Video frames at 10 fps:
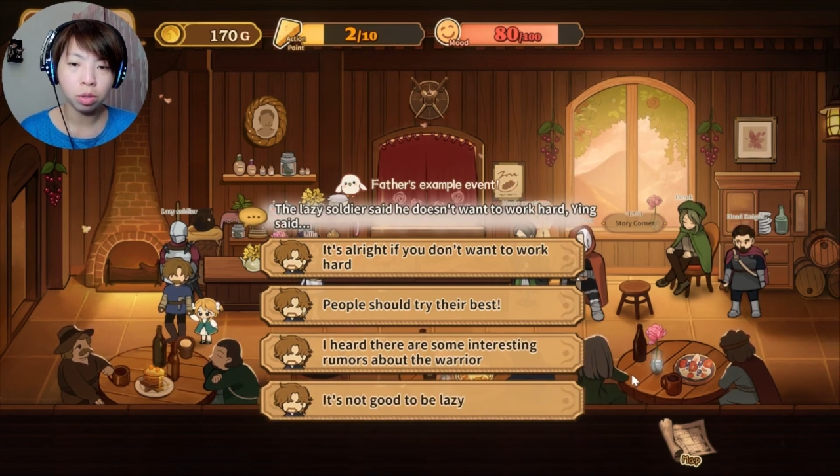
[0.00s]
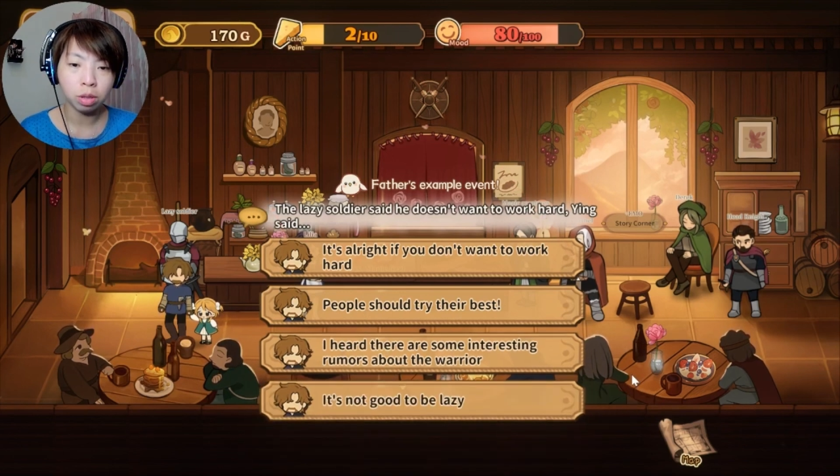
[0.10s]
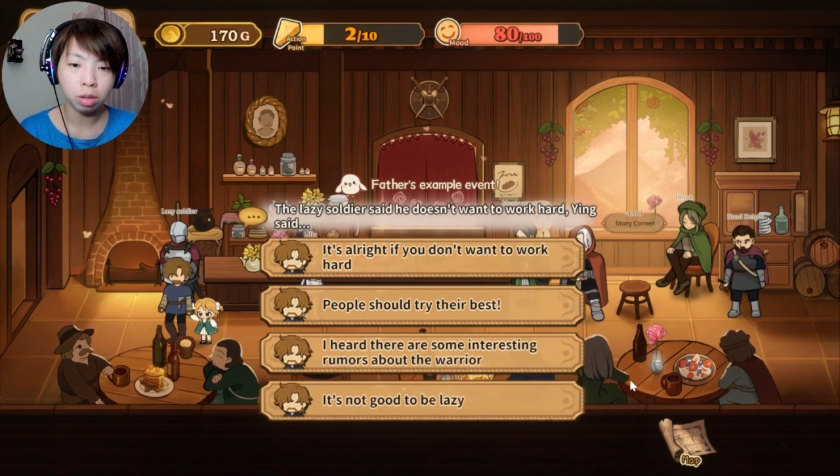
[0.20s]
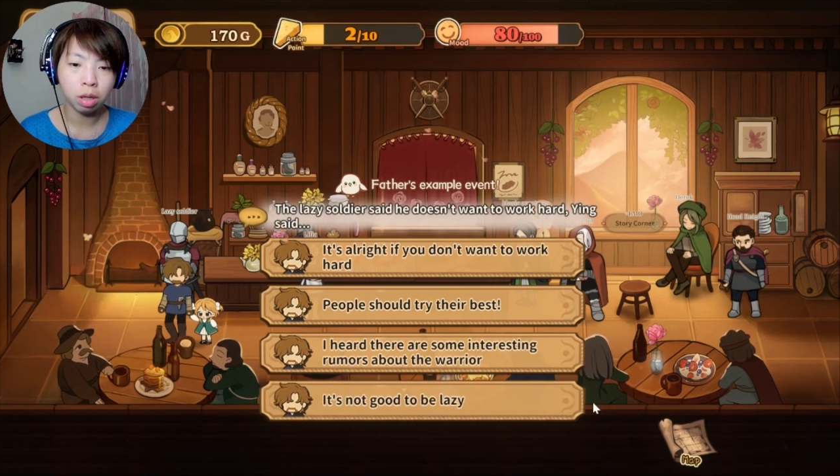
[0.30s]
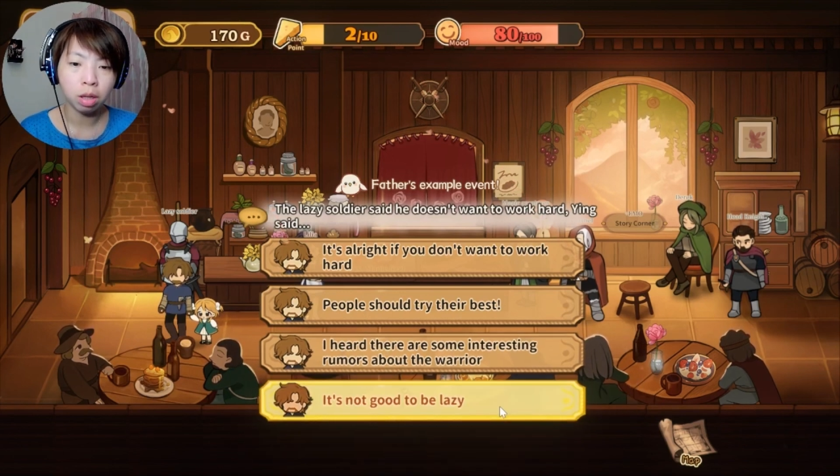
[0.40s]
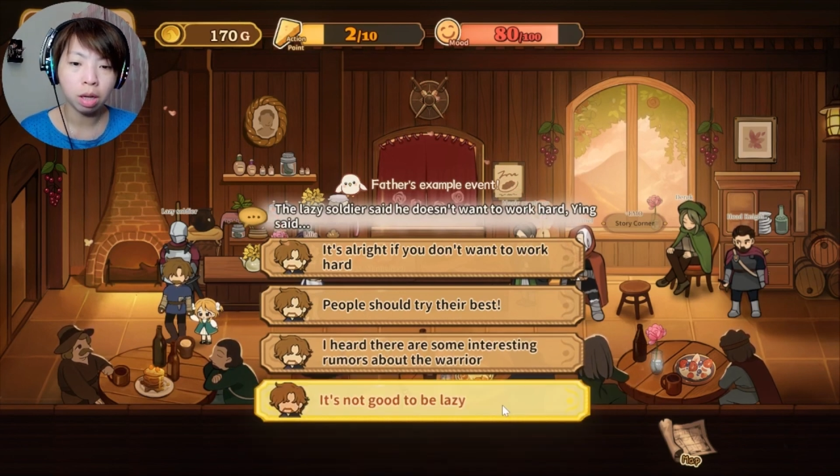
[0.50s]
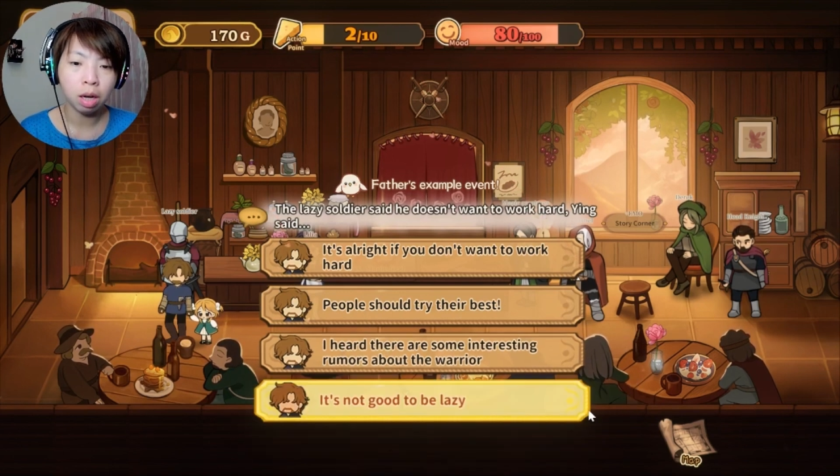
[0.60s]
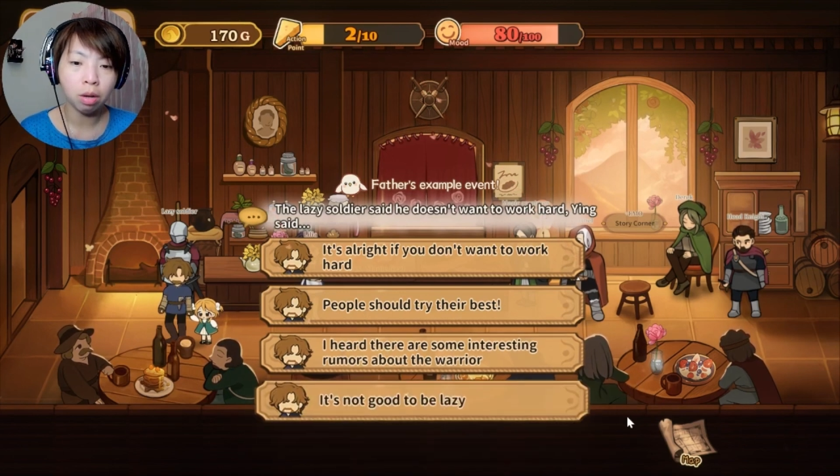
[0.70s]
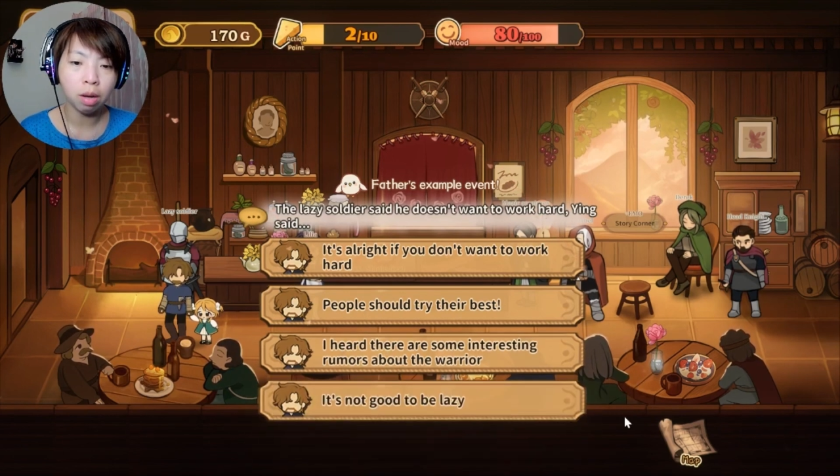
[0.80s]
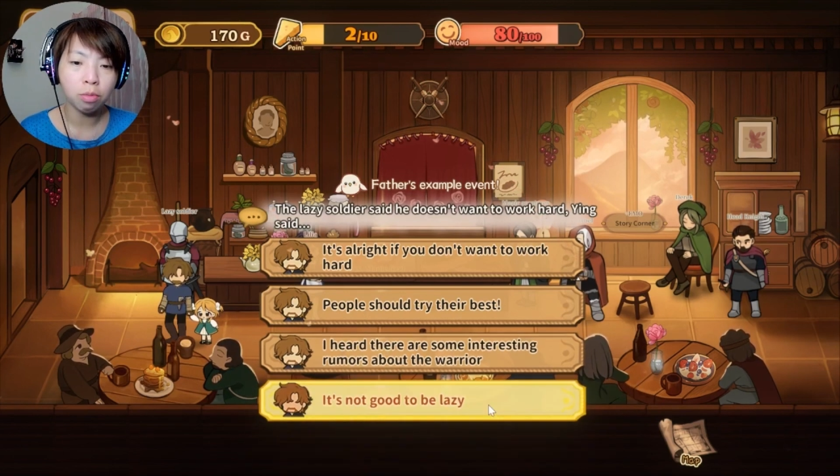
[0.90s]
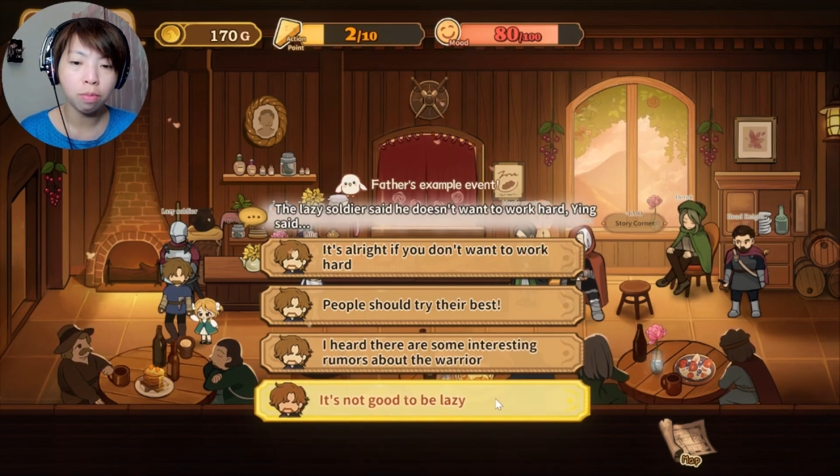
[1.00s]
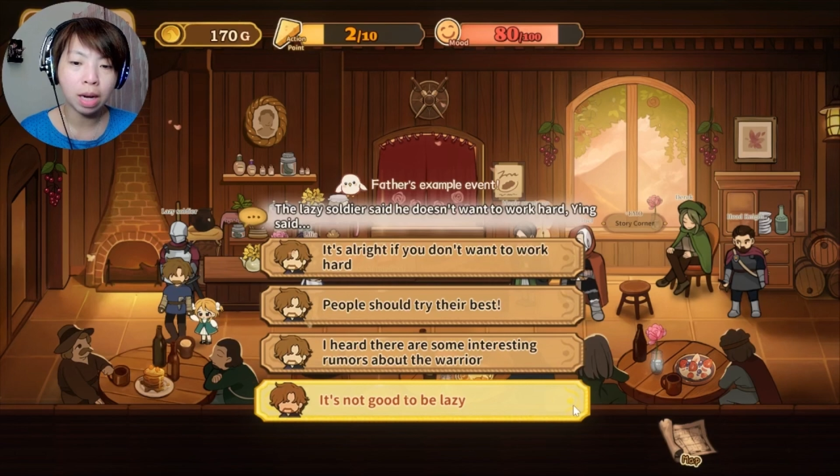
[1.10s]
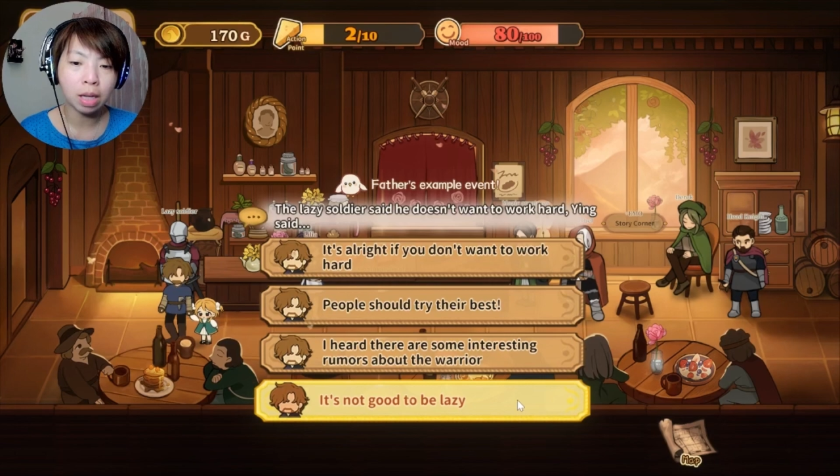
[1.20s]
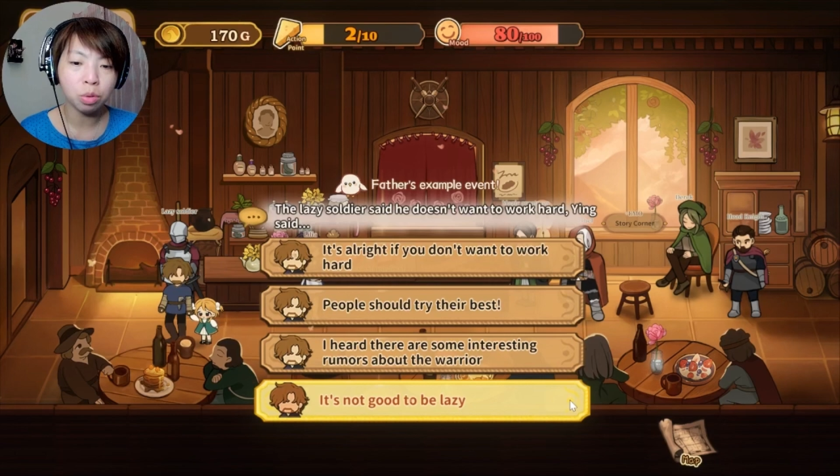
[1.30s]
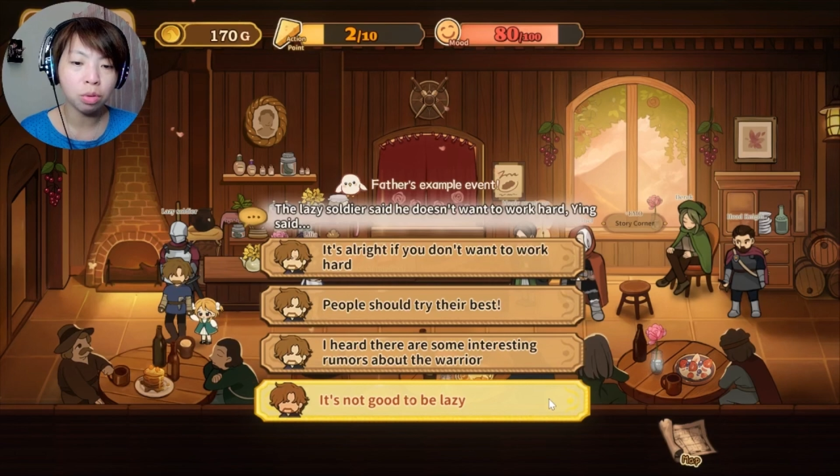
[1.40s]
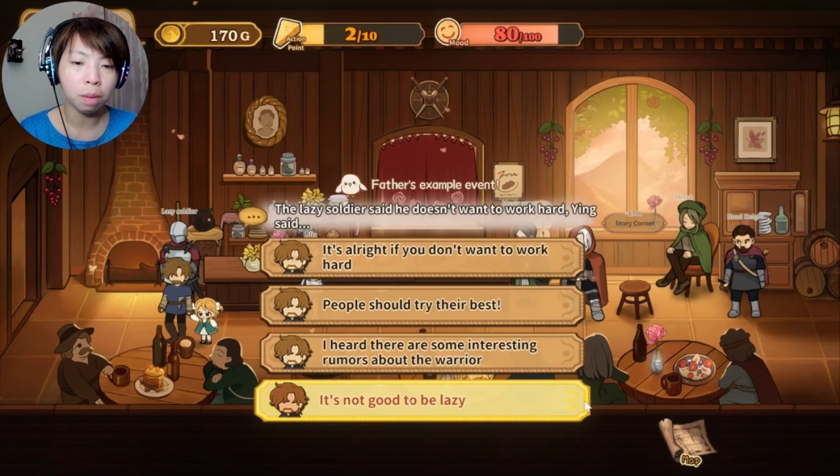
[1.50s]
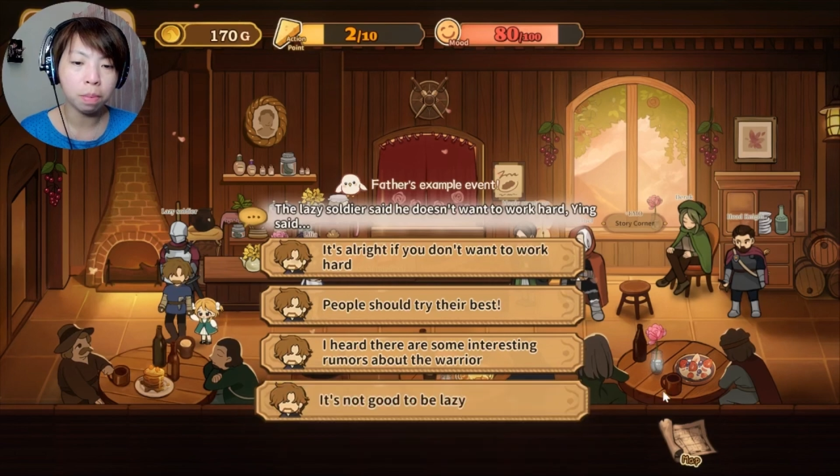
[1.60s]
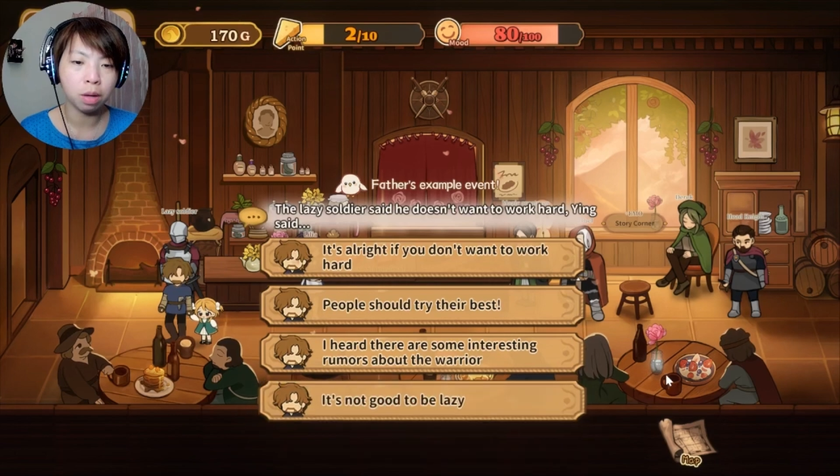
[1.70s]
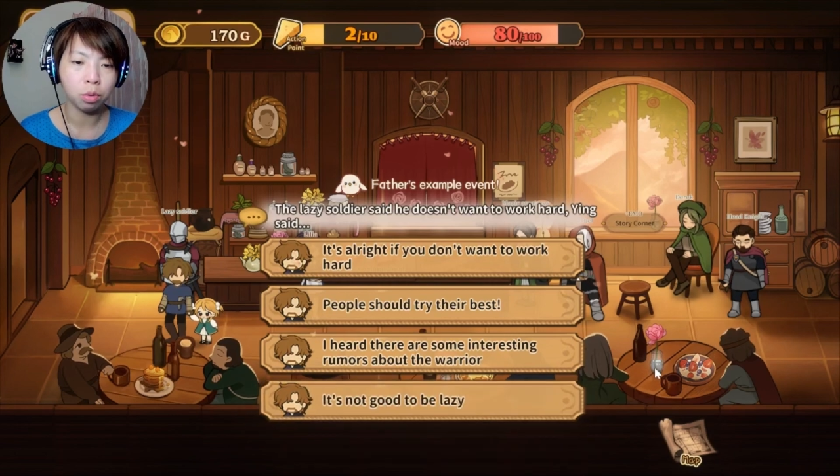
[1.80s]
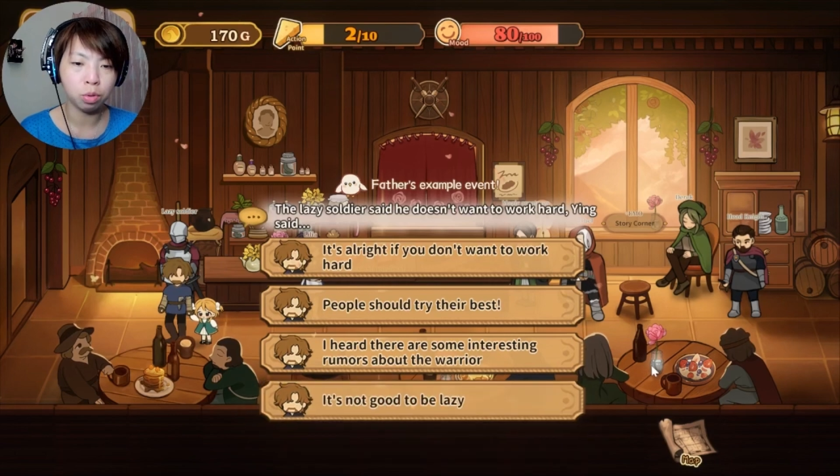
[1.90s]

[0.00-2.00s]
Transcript: uh, kalau kamu malas tuh nggak